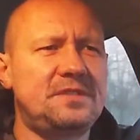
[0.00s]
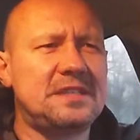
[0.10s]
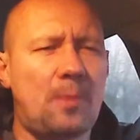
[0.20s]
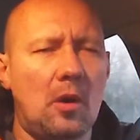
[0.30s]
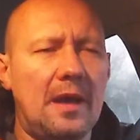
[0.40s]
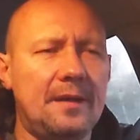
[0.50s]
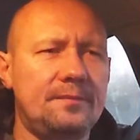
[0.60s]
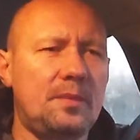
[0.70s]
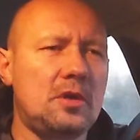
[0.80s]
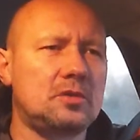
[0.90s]
zespole.
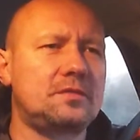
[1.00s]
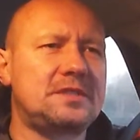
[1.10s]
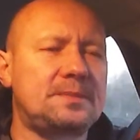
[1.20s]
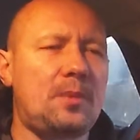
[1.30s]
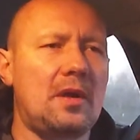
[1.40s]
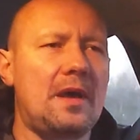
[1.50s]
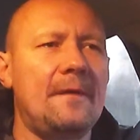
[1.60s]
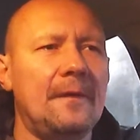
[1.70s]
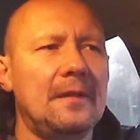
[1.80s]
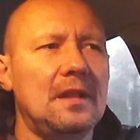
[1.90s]
Po prostu w zespole.
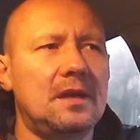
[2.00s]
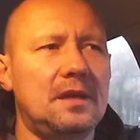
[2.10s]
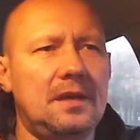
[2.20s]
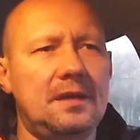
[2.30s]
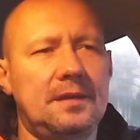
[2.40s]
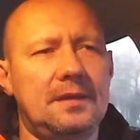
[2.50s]
E,